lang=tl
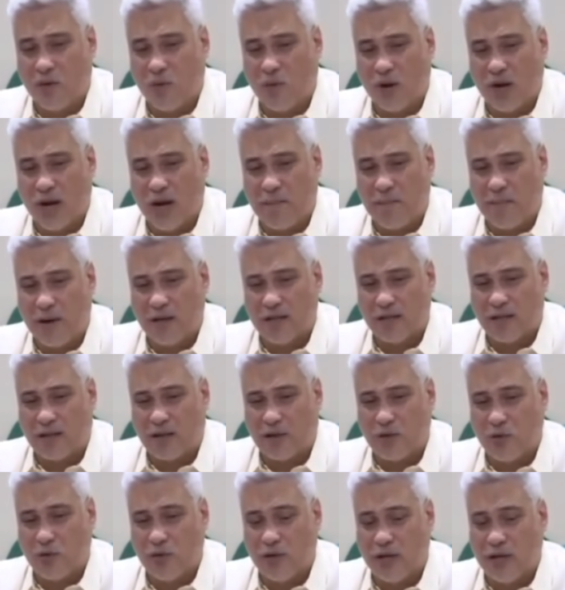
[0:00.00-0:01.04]
Wala pang
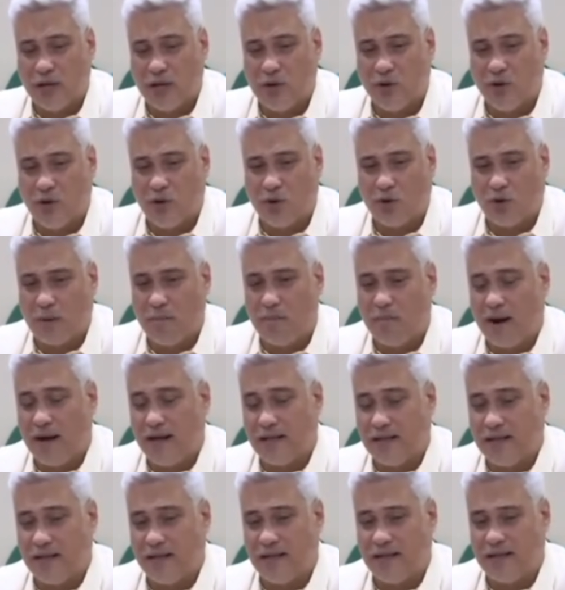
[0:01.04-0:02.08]
tatlong linggo,
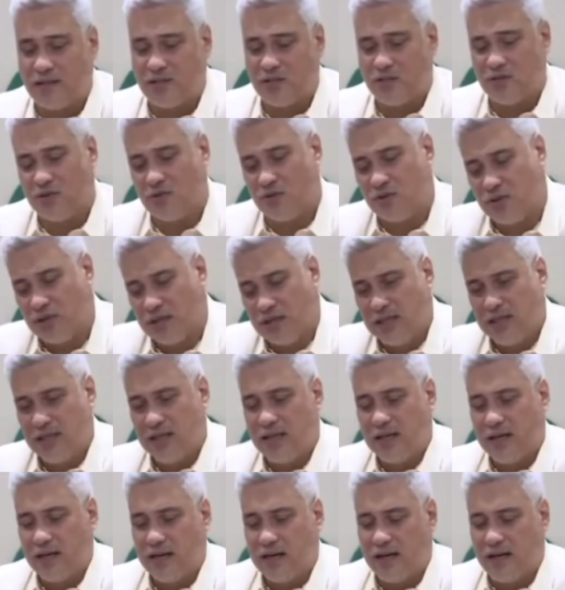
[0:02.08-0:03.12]
kampanya na. So,
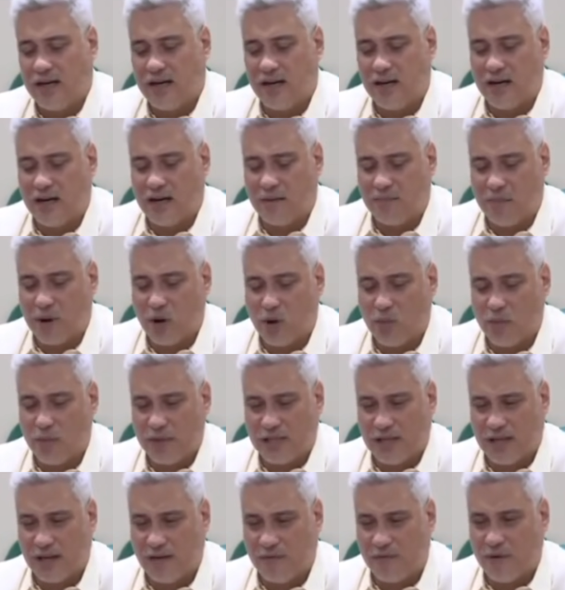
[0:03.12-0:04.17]
uh,
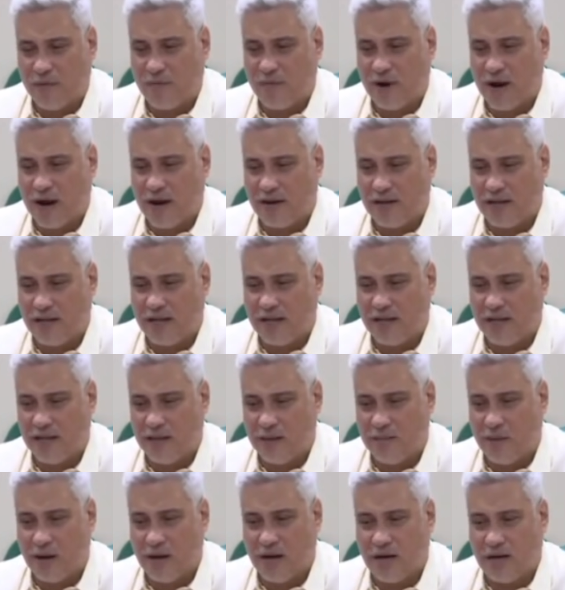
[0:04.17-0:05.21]
pag-umpisa ng February,
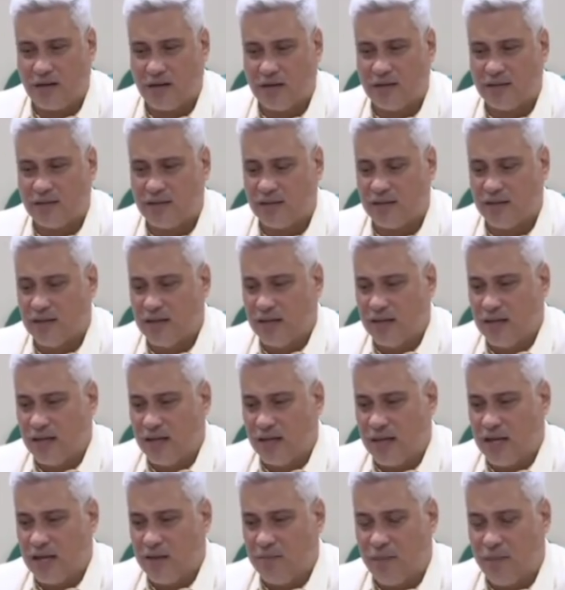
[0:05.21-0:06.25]
ibang,
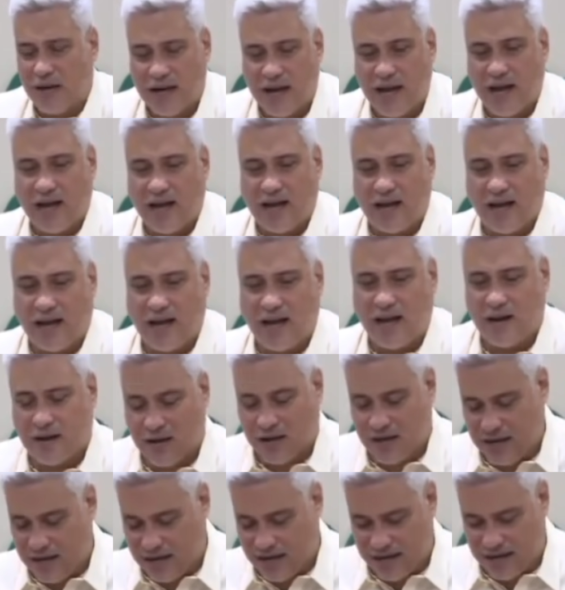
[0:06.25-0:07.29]
iba na ang,
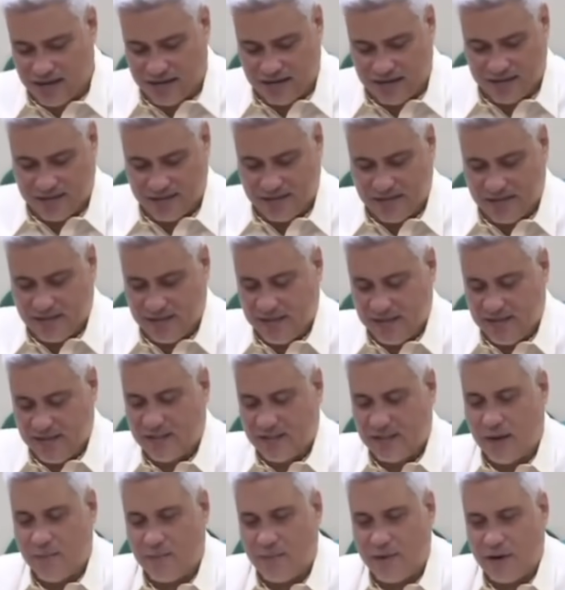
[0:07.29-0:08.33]
uh,
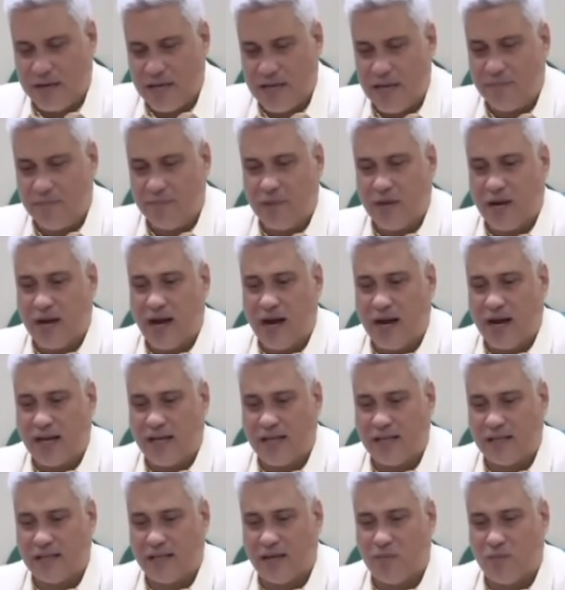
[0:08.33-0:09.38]
syempre, ihip ng
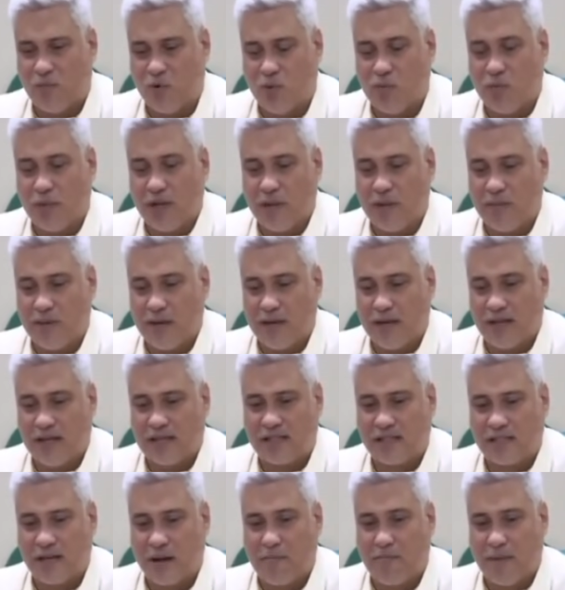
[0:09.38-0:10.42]
hangin sa buong
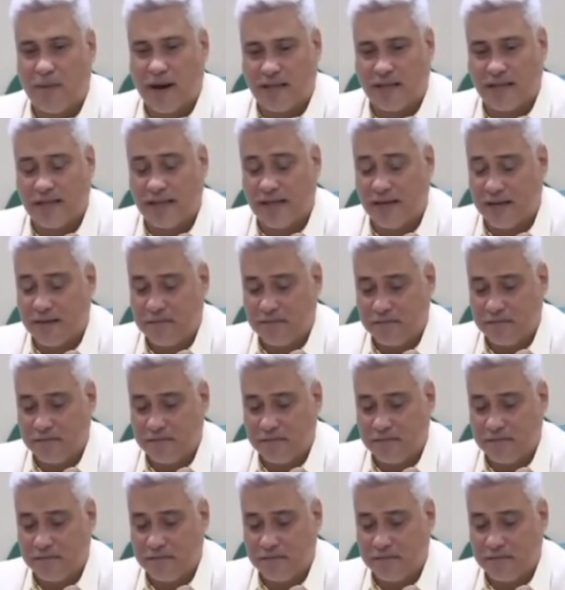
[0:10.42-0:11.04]
Pilipinas, kampanya na.